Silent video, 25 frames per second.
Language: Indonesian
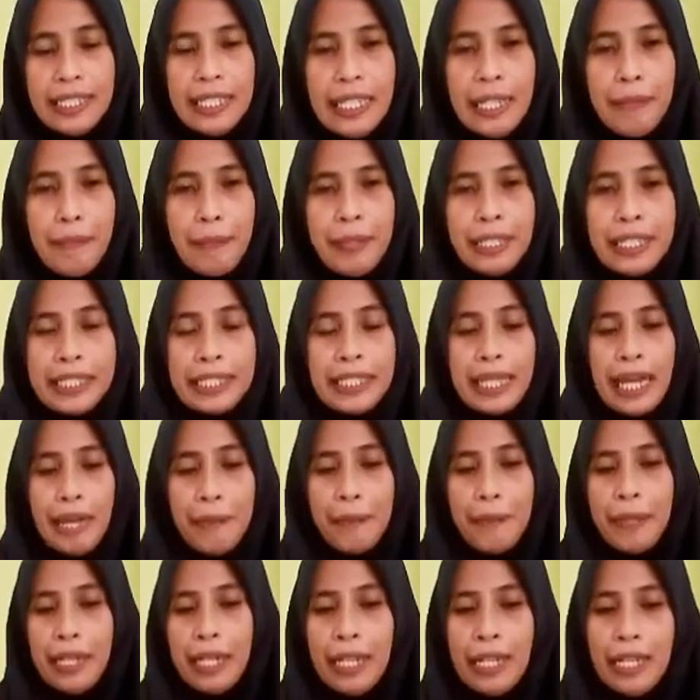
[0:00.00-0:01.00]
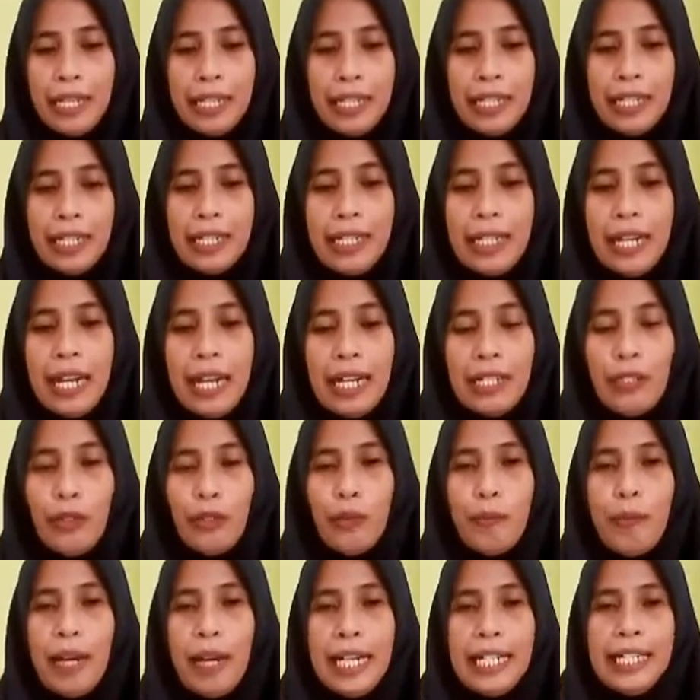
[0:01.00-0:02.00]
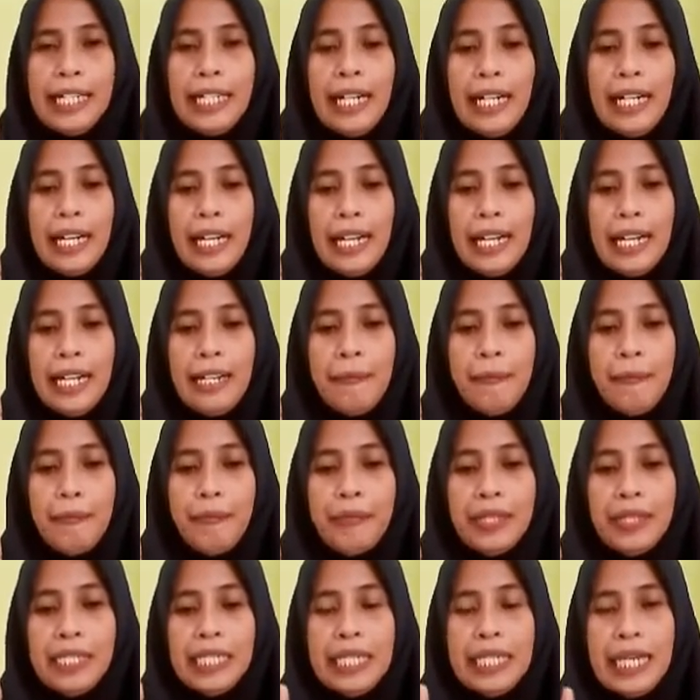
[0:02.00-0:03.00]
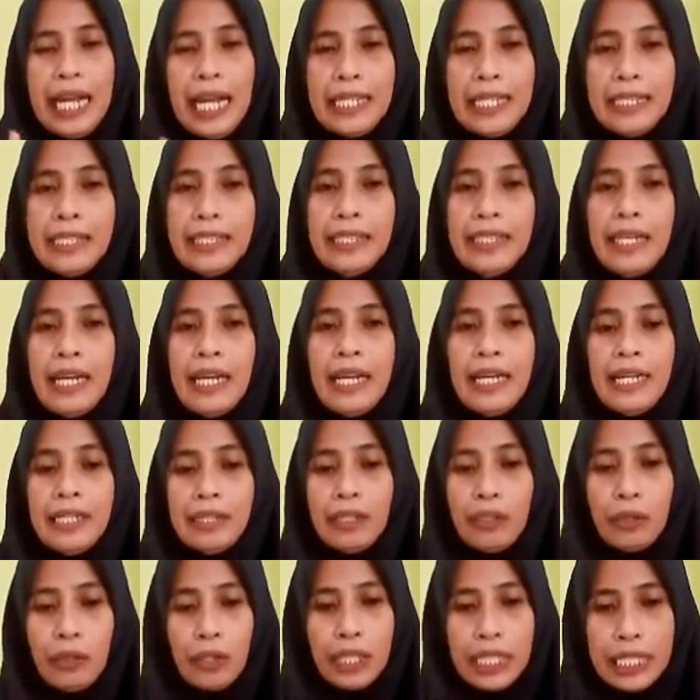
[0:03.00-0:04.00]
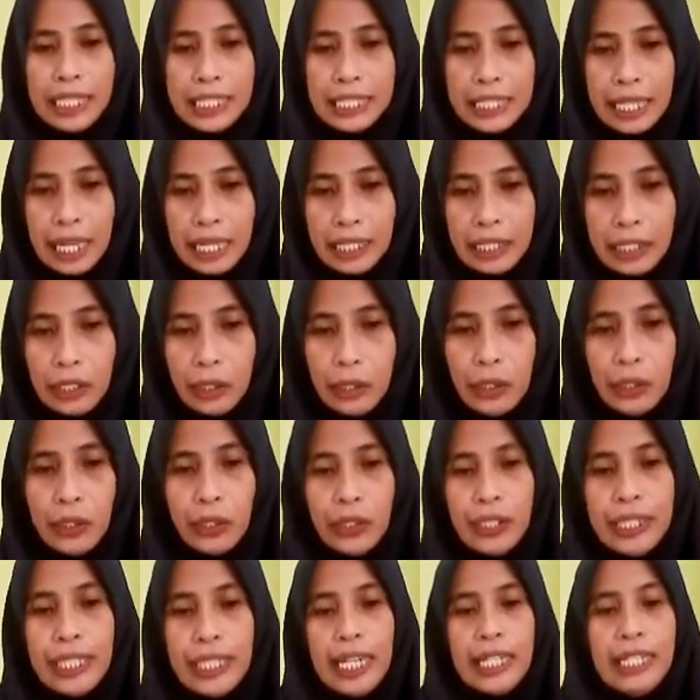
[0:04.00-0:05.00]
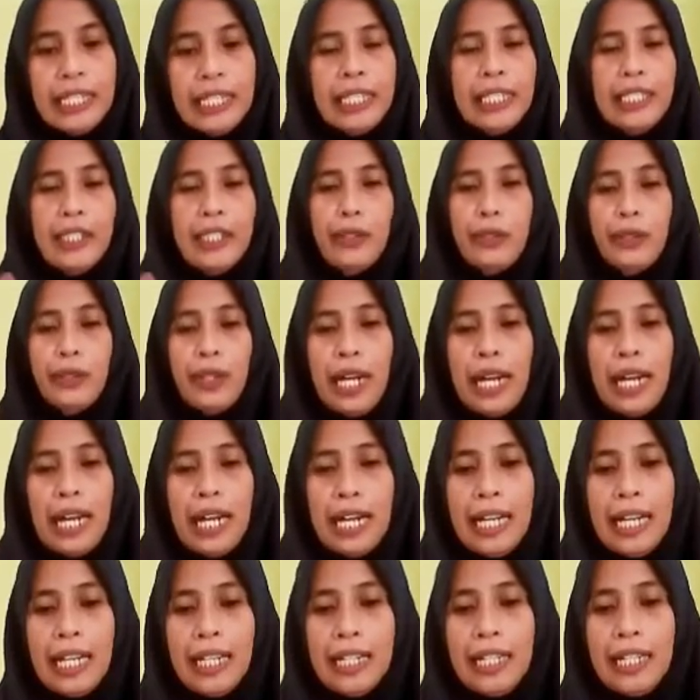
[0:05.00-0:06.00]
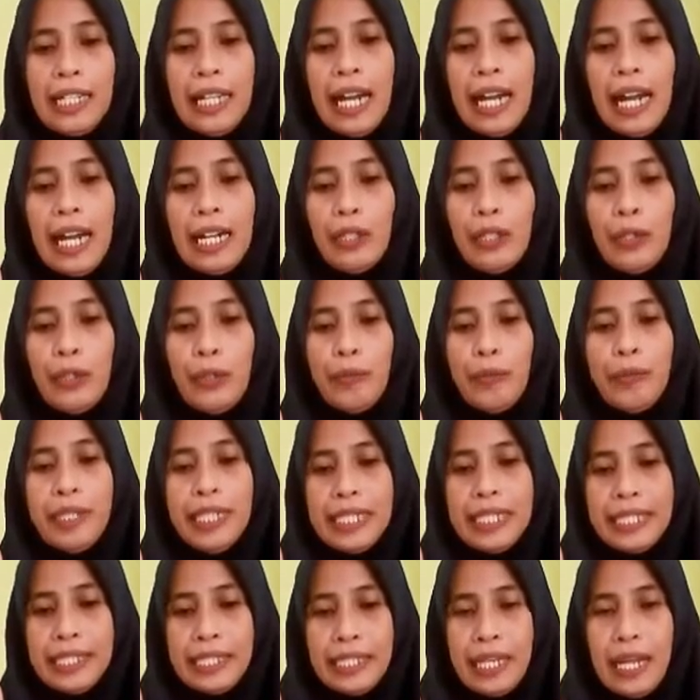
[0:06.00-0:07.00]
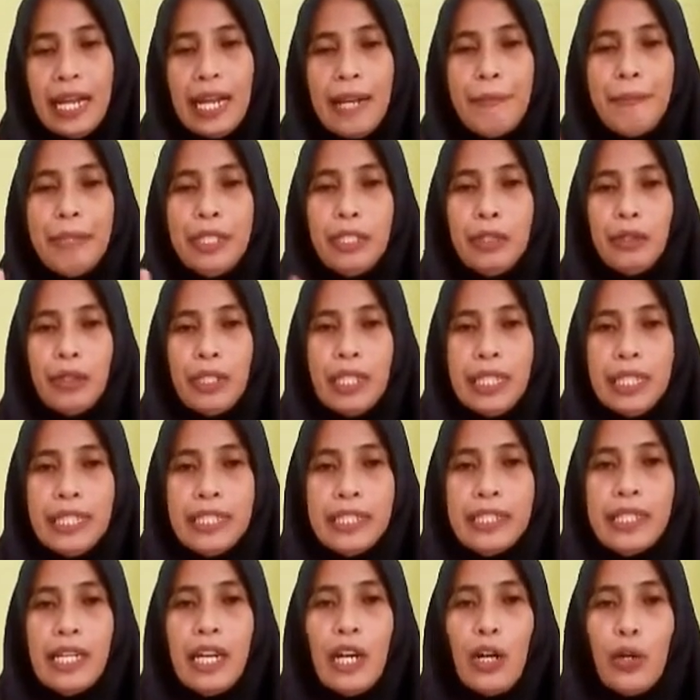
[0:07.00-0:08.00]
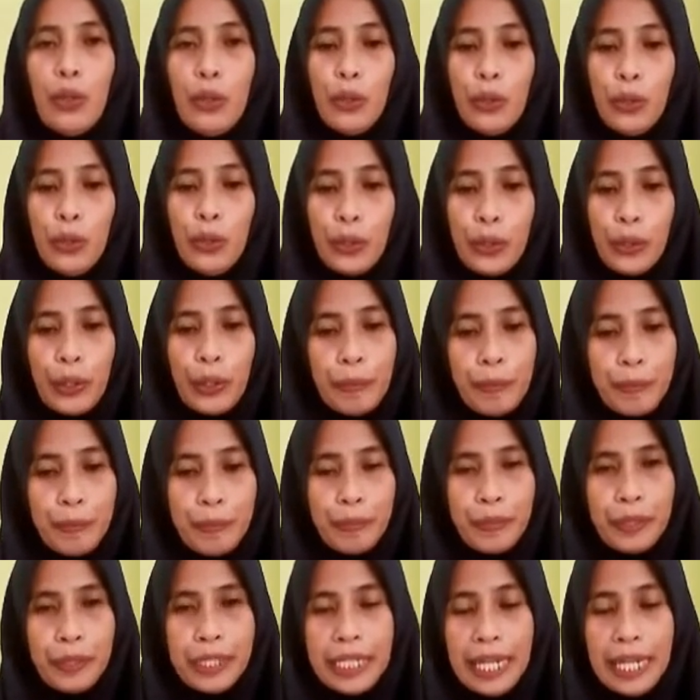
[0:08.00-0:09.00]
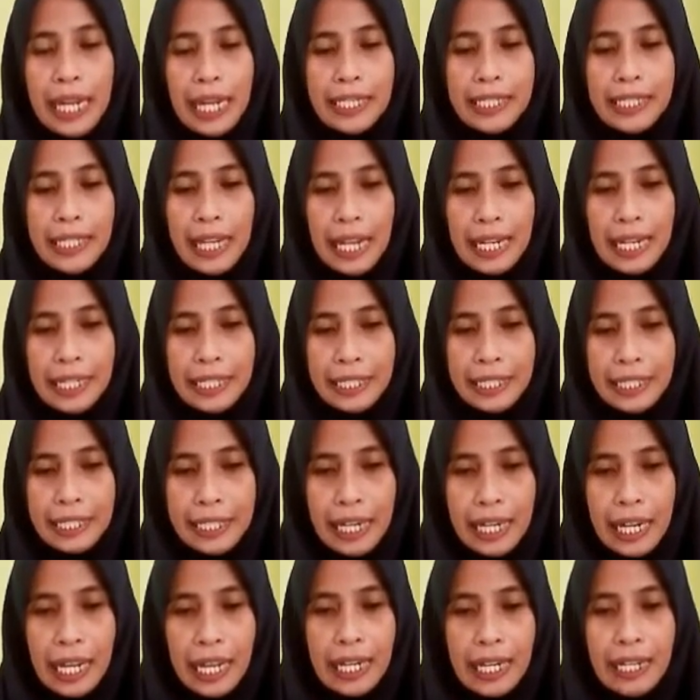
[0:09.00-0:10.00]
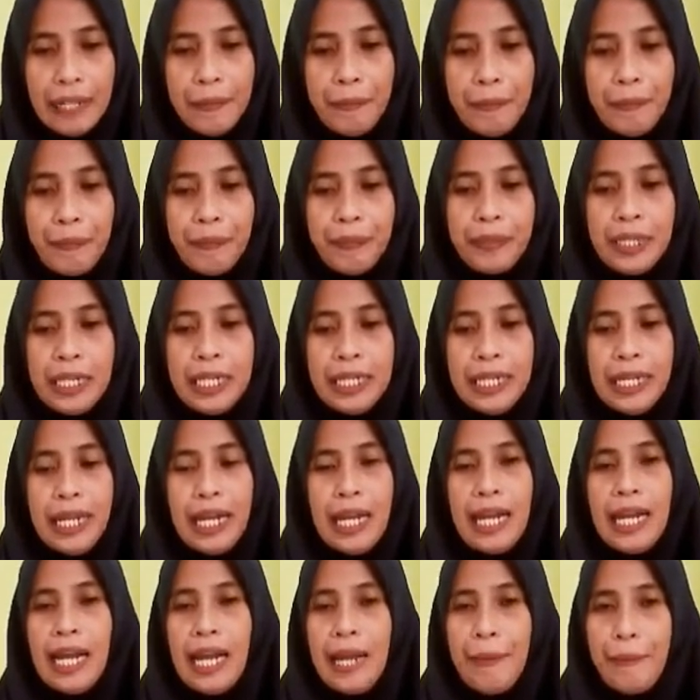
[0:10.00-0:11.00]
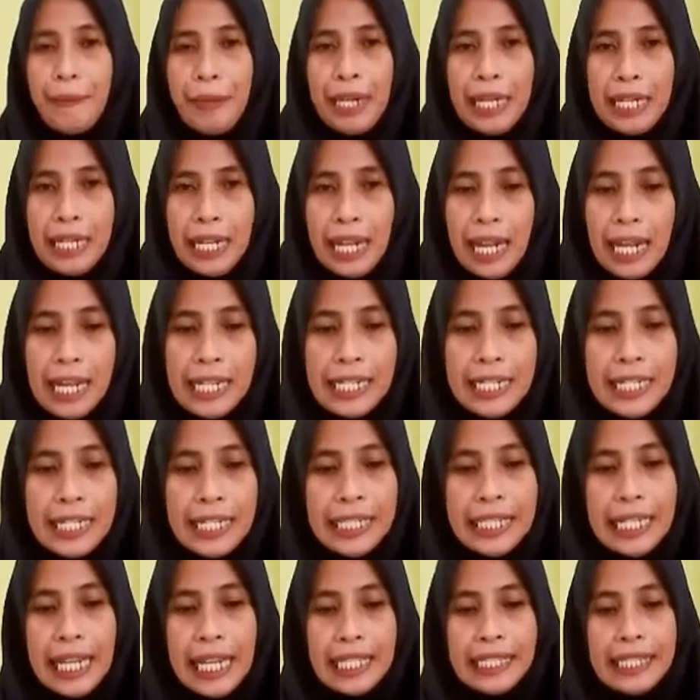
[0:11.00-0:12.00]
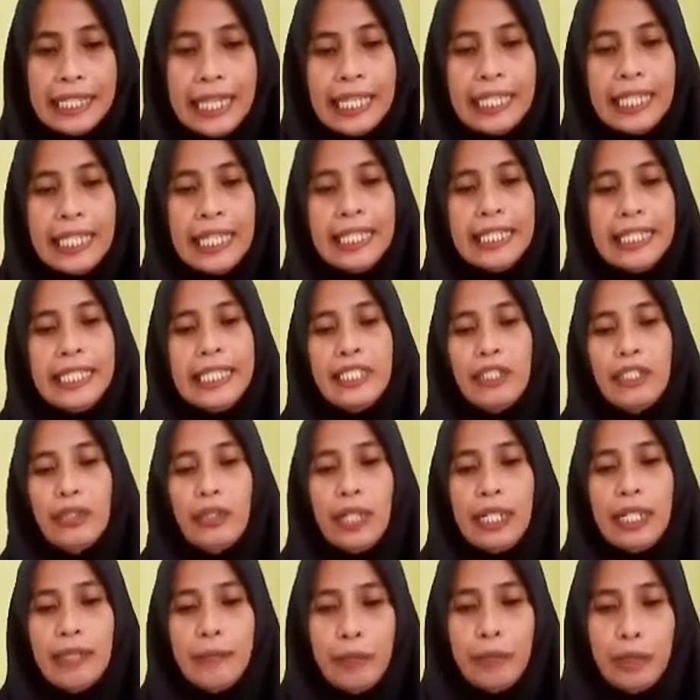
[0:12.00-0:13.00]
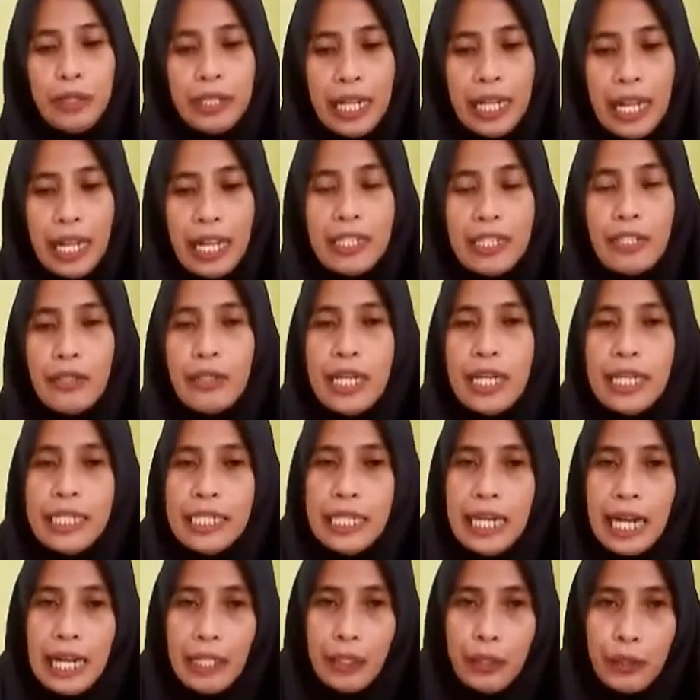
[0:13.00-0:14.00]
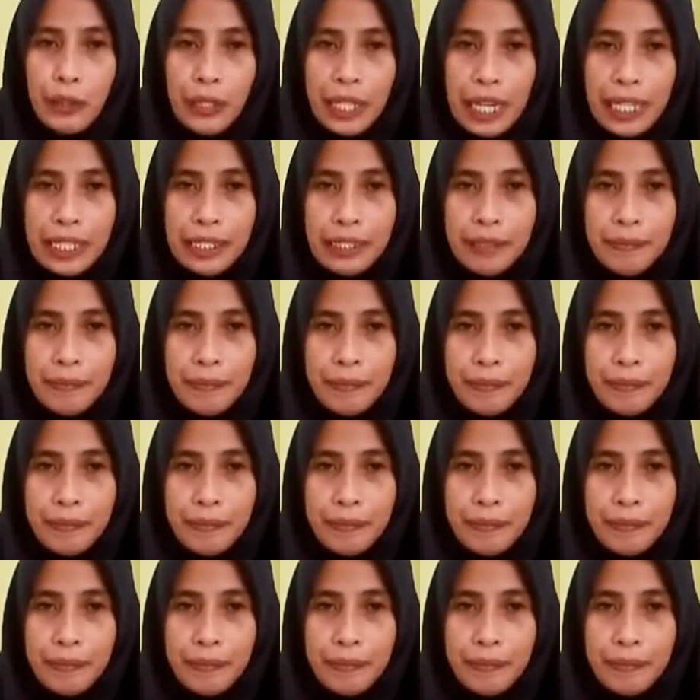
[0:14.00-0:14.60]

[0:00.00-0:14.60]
Yang pertama, aku bangga dengan tulisanku. Yang kedua, aku bisa menulis huruf dan angka. Nah, apakah kegiatan yang di surat Bunda sudah dilakukan?